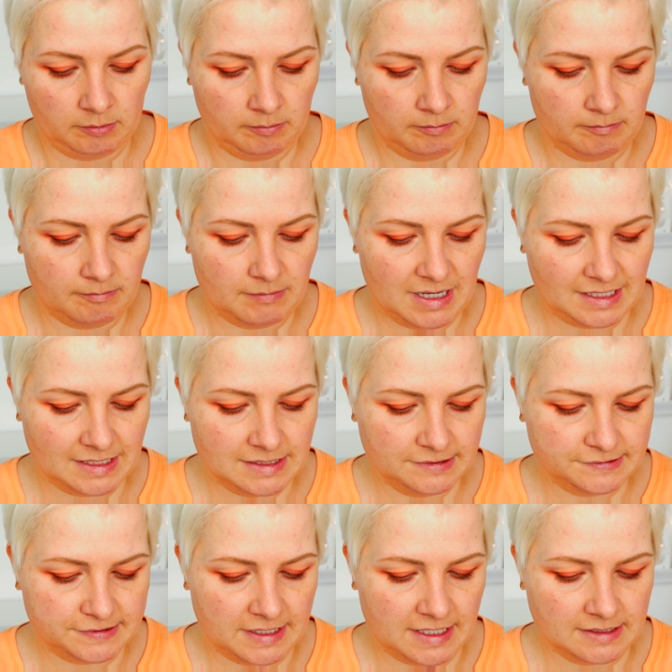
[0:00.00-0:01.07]
mache ich
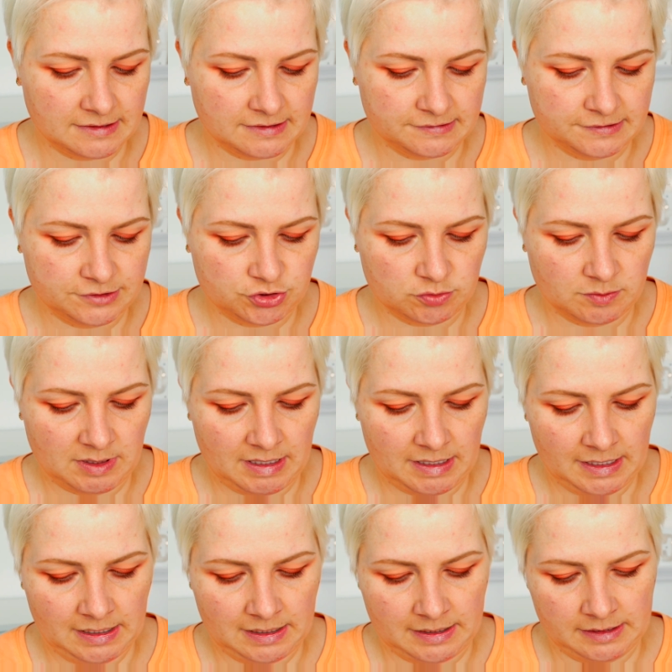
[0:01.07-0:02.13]
es gerne, dass ich schon mal
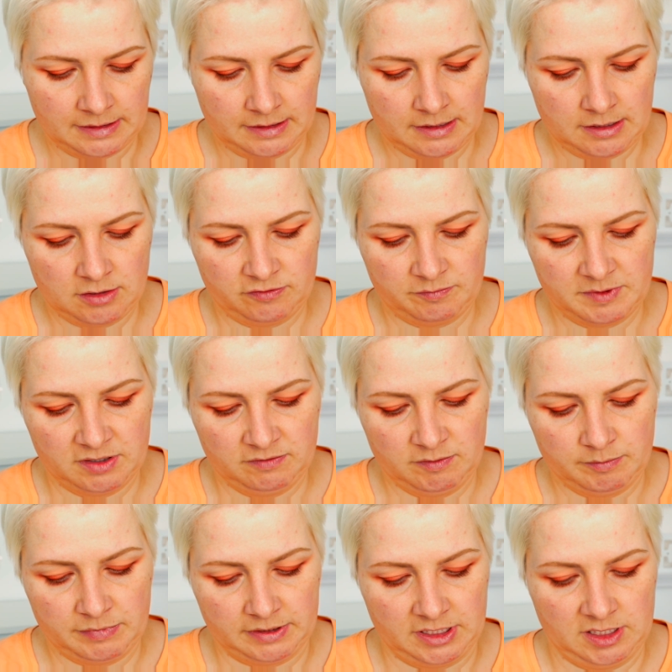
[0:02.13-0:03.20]
Eyeliner auf meine
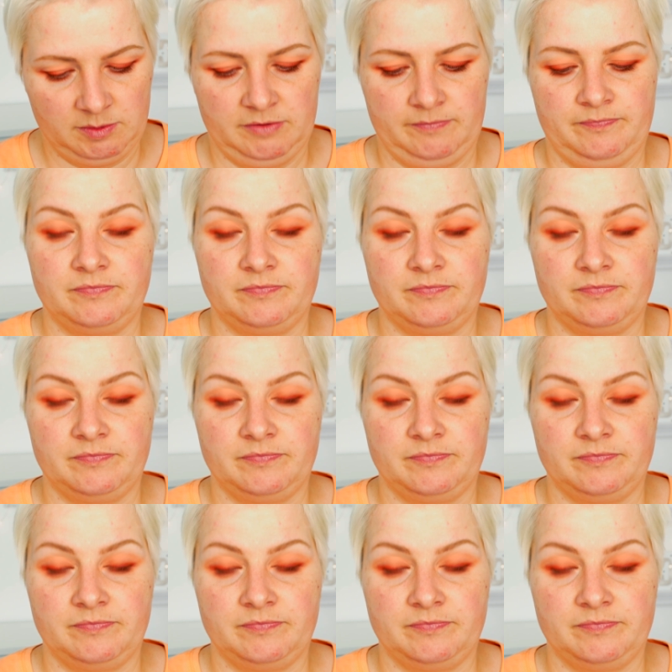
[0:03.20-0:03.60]
Wimpern gebe.